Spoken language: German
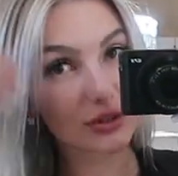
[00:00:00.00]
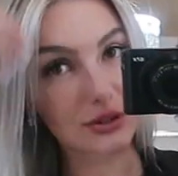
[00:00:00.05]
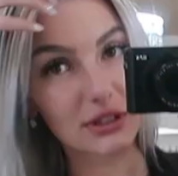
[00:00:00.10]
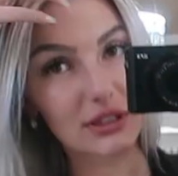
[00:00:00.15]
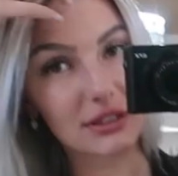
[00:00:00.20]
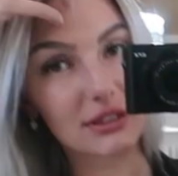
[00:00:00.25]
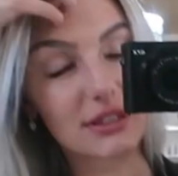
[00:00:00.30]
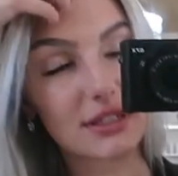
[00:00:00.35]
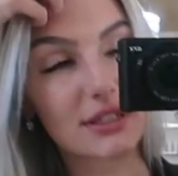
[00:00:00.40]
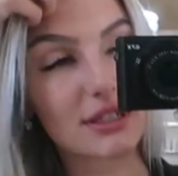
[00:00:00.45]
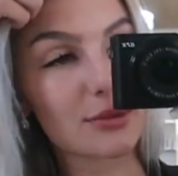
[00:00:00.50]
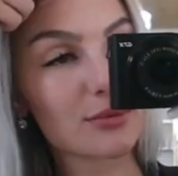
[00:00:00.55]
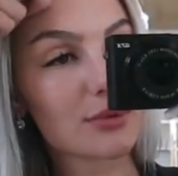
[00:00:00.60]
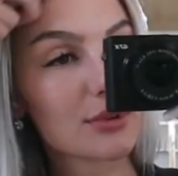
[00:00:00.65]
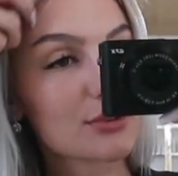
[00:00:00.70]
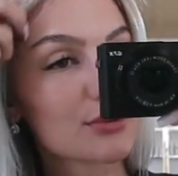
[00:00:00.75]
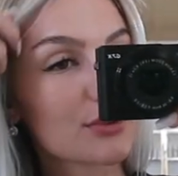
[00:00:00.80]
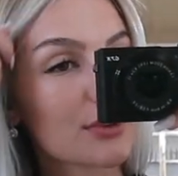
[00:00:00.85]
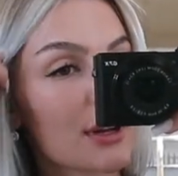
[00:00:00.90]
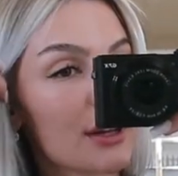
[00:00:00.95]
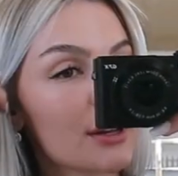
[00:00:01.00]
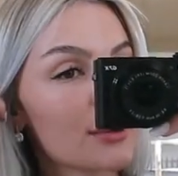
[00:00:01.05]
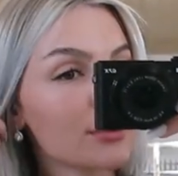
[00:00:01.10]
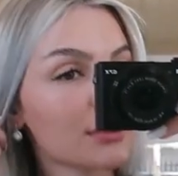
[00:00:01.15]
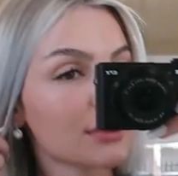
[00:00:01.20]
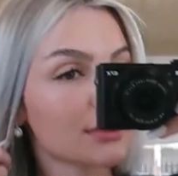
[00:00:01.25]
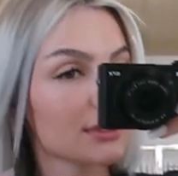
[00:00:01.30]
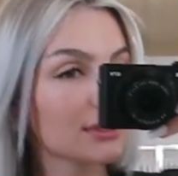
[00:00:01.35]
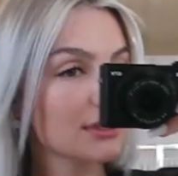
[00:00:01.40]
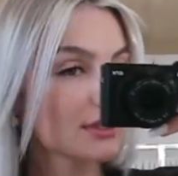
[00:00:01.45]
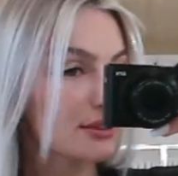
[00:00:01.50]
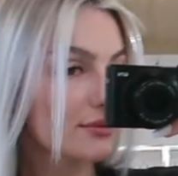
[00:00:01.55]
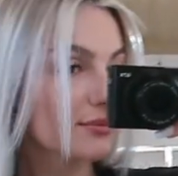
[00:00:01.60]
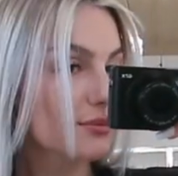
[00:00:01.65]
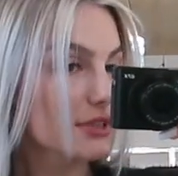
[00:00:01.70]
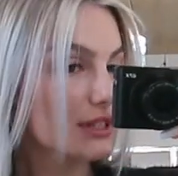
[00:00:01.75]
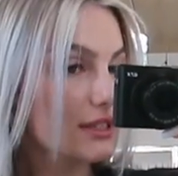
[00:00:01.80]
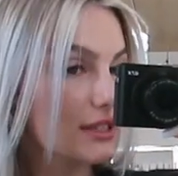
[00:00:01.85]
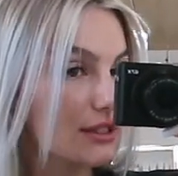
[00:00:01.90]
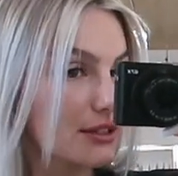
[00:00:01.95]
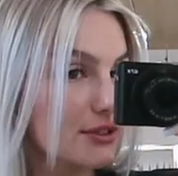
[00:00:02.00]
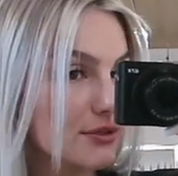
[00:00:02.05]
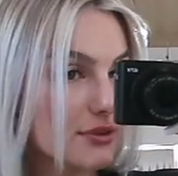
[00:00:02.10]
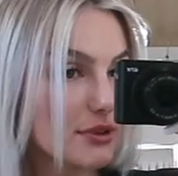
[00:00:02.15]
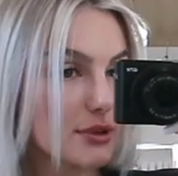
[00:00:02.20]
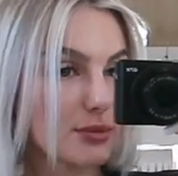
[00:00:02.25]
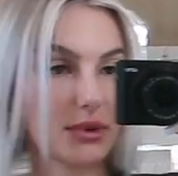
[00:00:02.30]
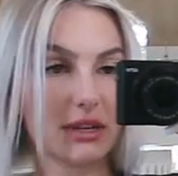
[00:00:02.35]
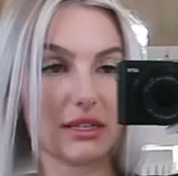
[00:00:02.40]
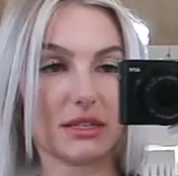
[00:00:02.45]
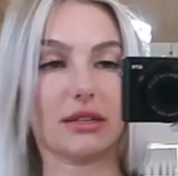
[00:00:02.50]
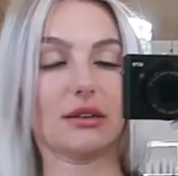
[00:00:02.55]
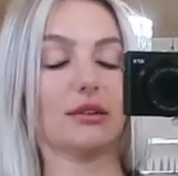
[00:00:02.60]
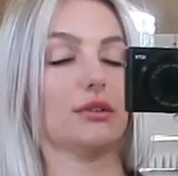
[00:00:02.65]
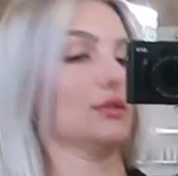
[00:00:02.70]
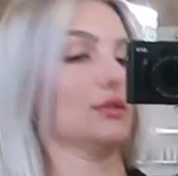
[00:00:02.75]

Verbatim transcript: sodass es nicht mehr so gelb ist. Jetzt sieht es viel besser